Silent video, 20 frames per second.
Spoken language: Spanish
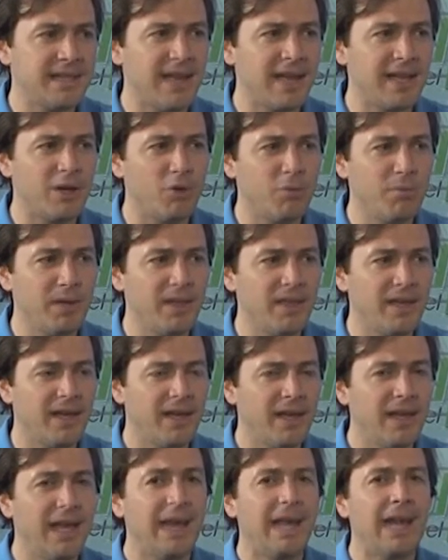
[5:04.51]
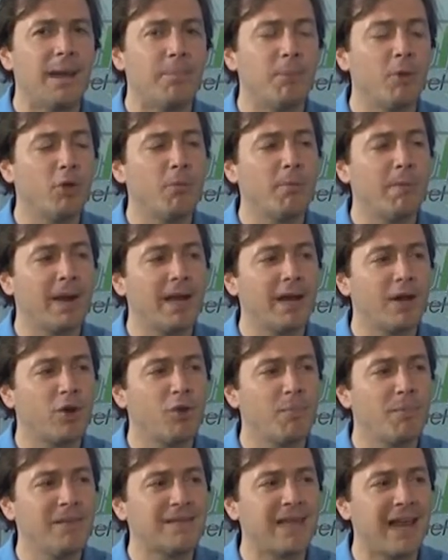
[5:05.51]
¿Hay comida? ¿La puedo pagar con
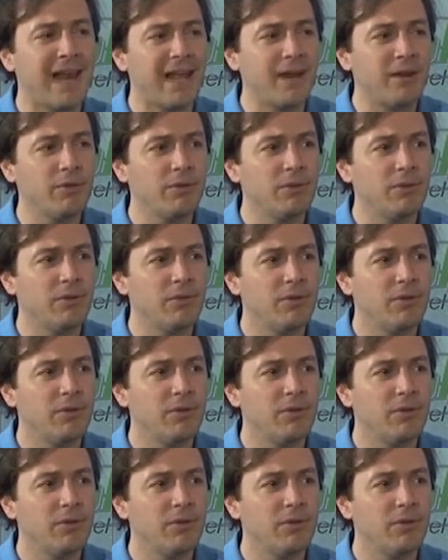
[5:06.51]
mi salario?